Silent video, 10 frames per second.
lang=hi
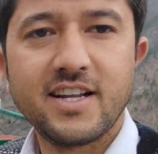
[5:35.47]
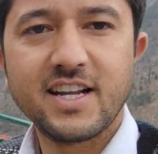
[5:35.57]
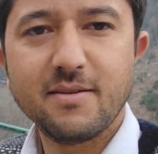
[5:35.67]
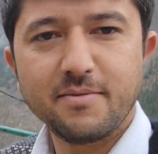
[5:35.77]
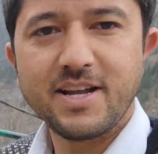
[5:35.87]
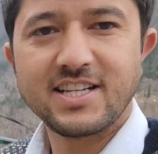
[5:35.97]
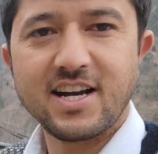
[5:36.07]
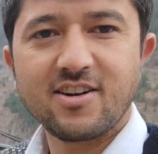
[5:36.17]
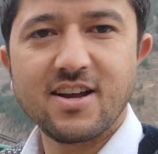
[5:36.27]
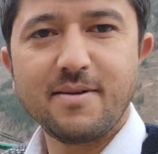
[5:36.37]
ठीक है मम्मी
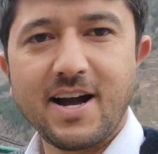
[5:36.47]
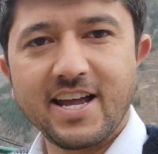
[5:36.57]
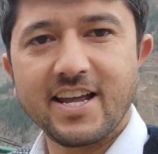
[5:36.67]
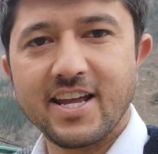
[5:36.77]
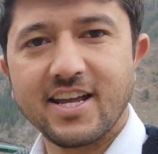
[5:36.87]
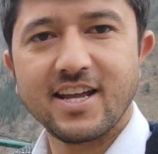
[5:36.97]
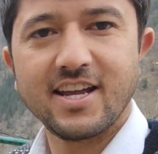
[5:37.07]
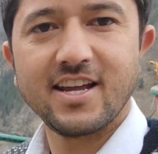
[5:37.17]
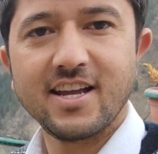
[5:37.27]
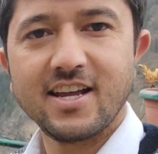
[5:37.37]
अच्छा ओके बाय
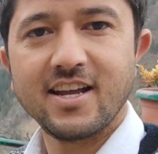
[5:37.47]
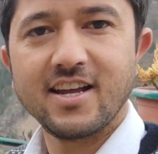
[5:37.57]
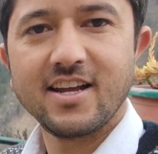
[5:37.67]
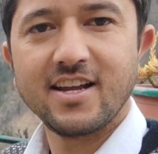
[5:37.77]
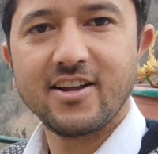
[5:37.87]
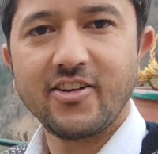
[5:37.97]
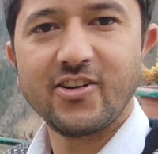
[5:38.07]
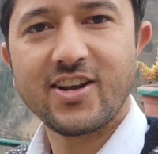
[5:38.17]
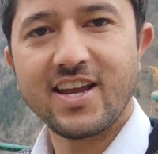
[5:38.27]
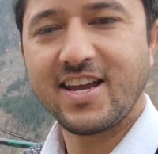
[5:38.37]
बाय
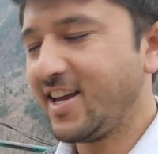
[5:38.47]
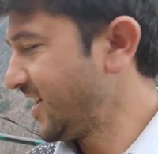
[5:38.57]
ओके